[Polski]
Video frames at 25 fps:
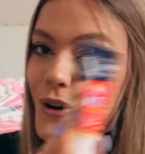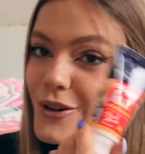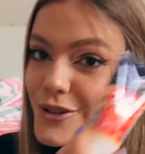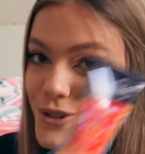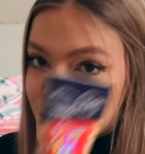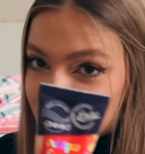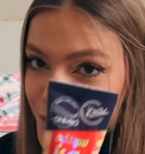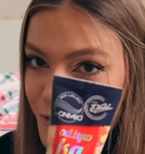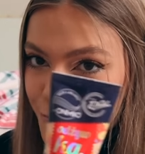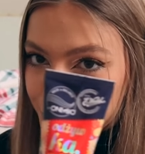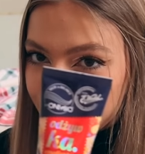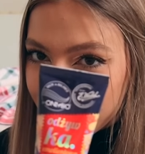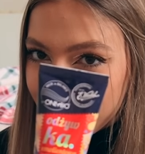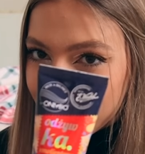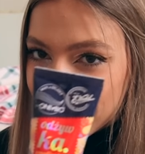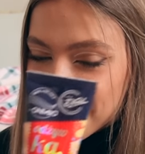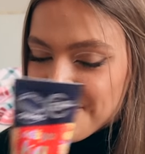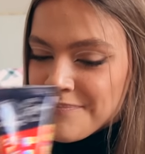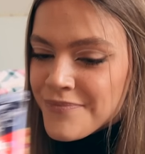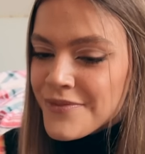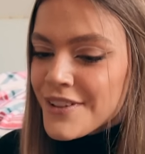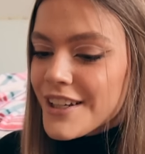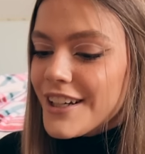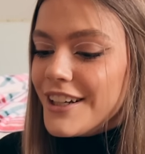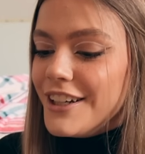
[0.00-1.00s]
odżywkę
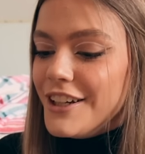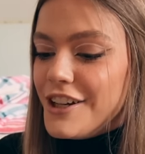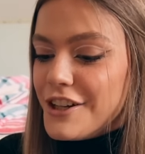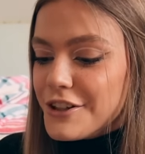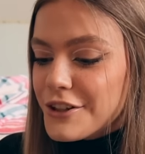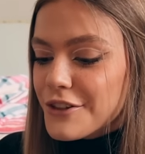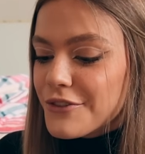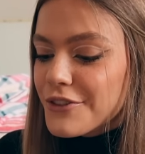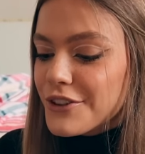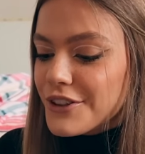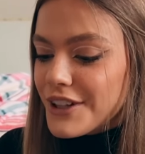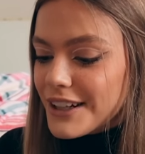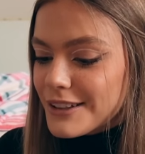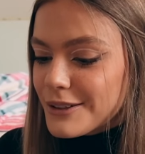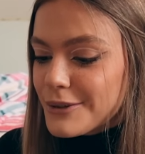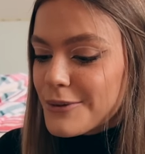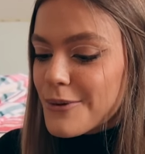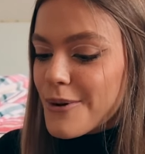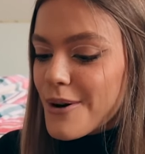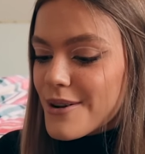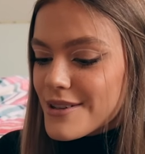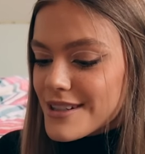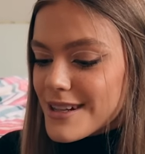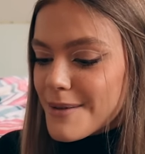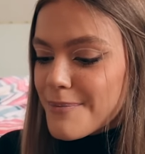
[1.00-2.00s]
i to w
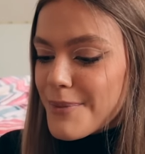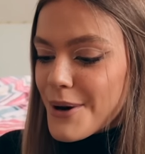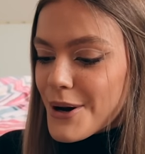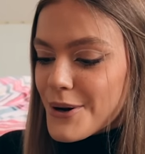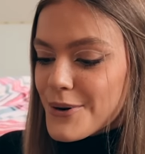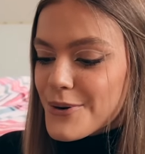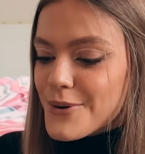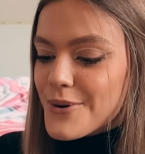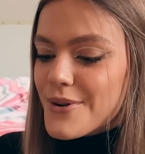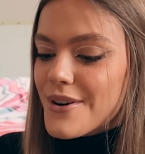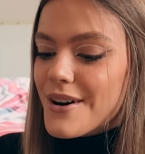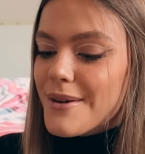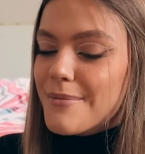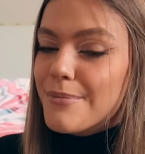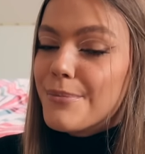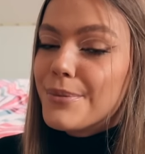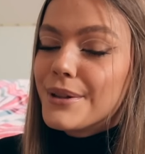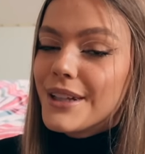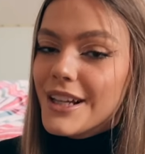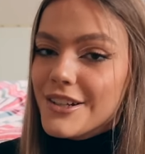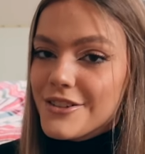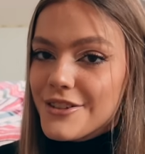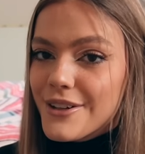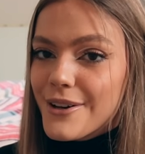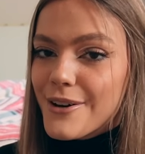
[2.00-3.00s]
dodatku o zapachu
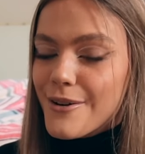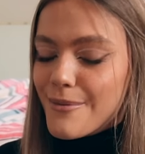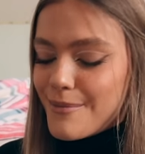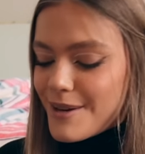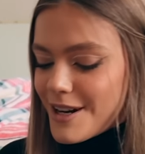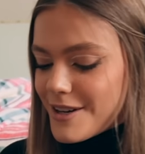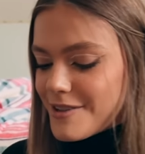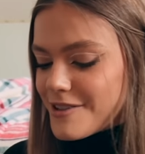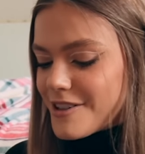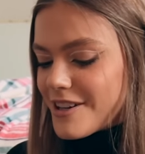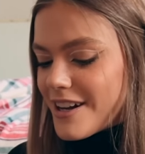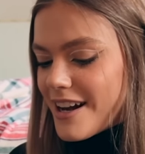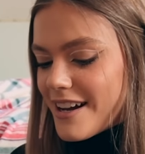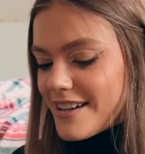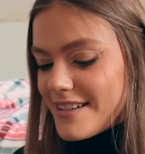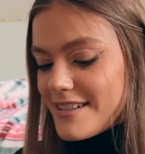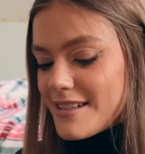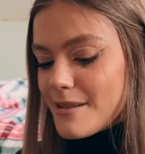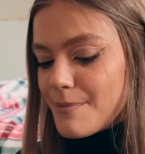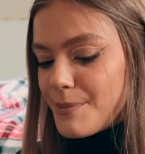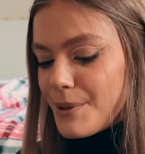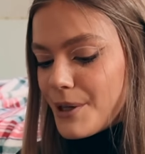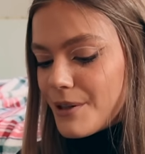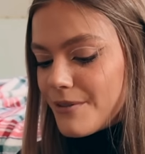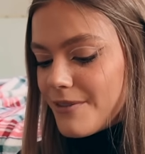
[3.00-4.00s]
ptasiego mleczka,
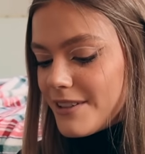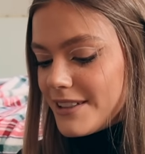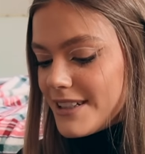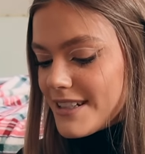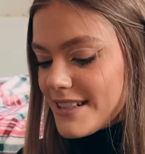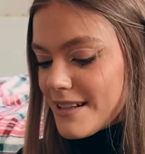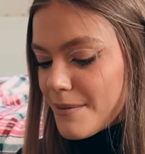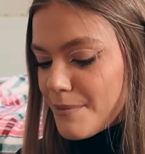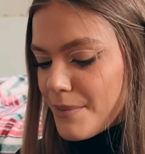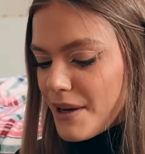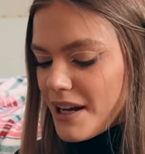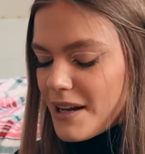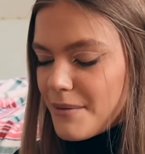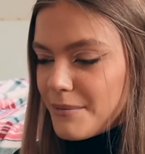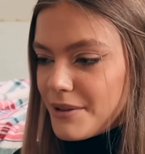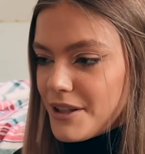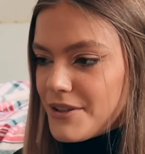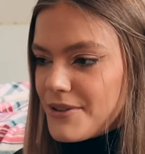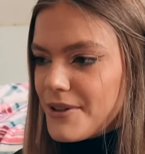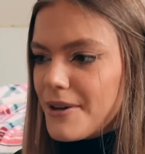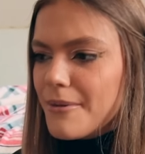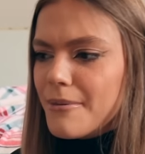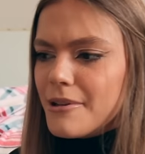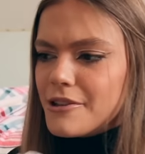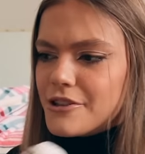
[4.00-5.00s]
inspirowane zapachem
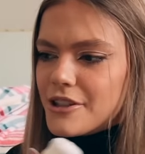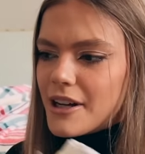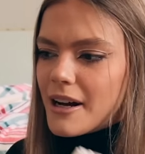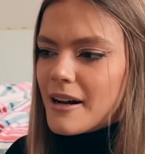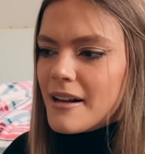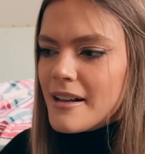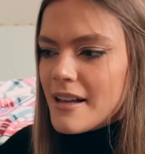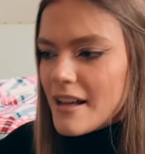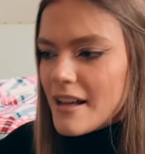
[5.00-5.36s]
ptasiego mleczka.